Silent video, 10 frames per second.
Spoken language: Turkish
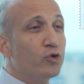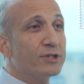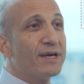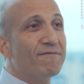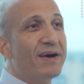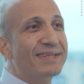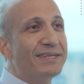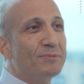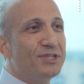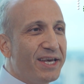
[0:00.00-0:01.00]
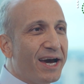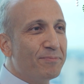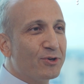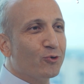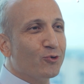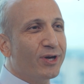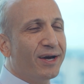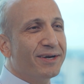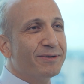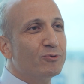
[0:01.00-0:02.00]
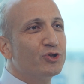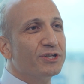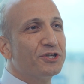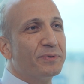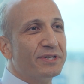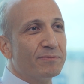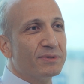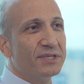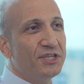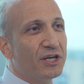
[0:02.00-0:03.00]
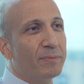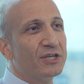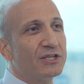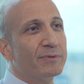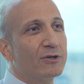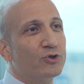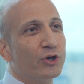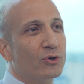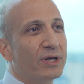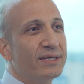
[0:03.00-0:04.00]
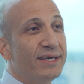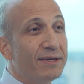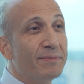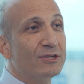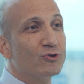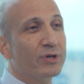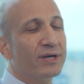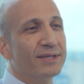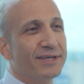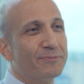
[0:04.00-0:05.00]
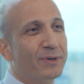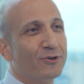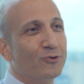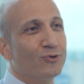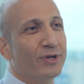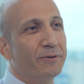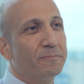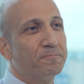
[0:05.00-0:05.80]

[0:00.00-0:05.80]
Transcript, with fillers: Büyük özen verdiğimiz diğer bir konu da bu çalışmalarımızı işe başlamak üzere olan yeni mezunlara anlatmak yönünde.